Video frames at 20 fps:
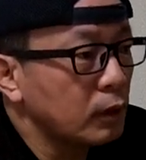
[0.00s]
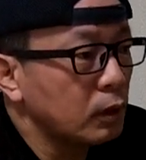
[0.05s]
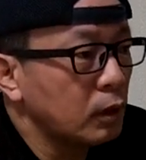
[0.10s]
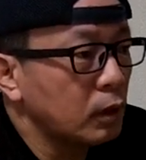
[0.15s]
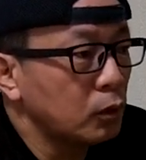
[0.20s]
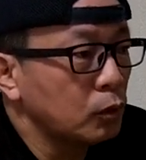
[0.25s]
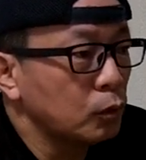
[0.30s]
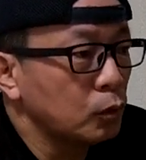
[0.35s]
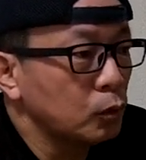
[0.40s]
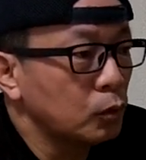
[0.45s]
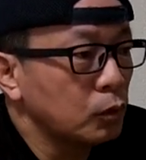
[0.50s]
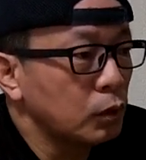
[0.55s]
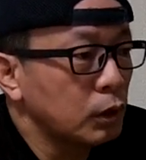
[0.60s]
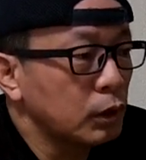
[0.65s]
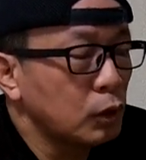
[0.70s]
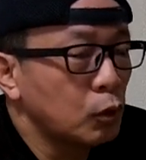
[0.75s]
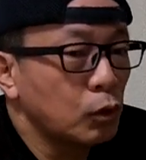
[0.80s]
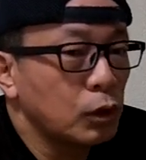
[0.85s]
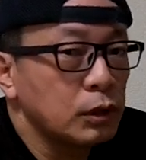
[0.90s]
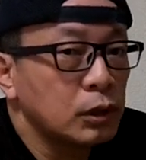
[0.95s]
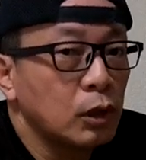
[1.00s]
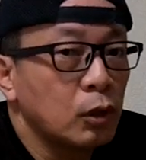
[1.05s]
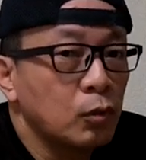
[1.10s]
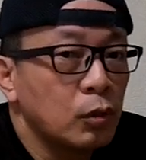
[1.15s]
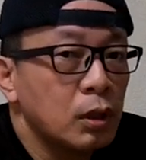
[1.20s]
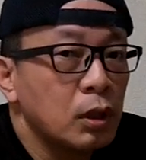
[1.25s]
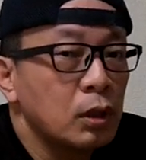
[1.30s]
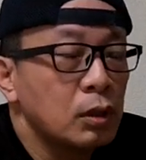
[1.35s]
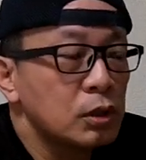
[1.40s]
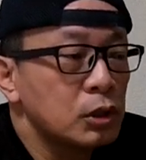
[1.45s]
あ、あの片岡さん
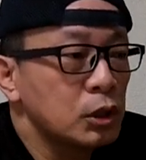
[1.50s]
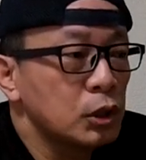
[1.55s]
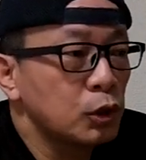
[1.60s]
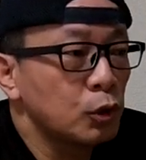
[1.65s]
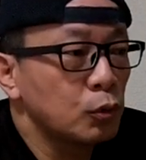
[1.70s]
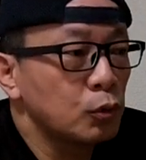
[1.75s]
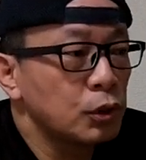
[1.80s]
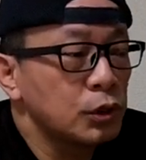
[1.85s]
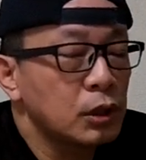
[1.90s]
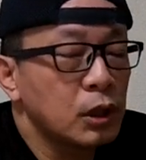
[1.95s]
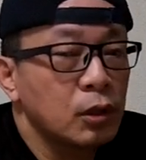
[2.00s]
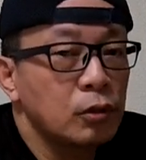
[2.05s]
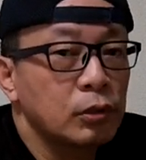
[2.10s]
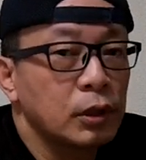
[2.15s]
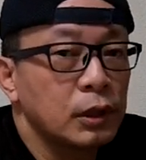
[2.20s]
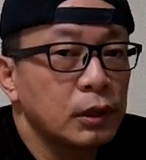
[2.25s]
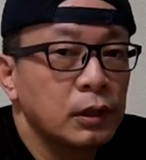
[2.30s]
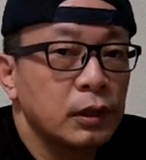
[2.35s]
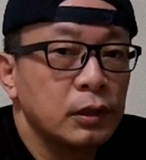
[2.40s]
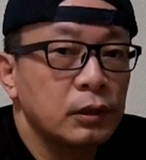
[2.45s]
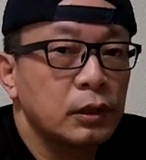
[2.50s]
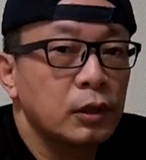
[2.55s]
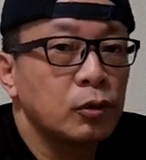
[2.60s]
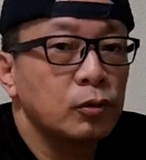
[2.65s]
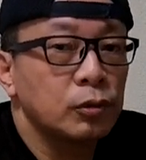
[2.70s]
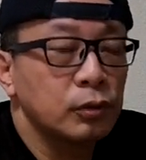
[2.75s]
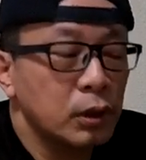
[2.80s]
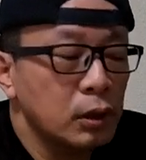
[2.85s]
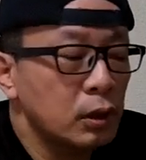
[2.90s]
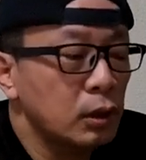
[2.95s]
は尽力してはる方やった
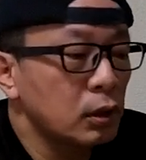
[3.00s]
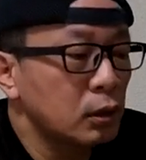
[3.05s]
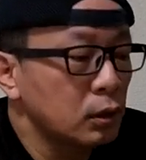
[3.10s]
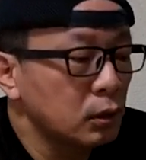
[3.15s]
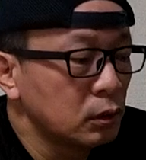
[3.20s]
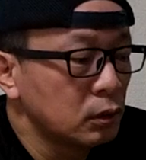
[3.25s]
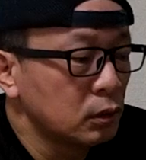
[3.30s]
ので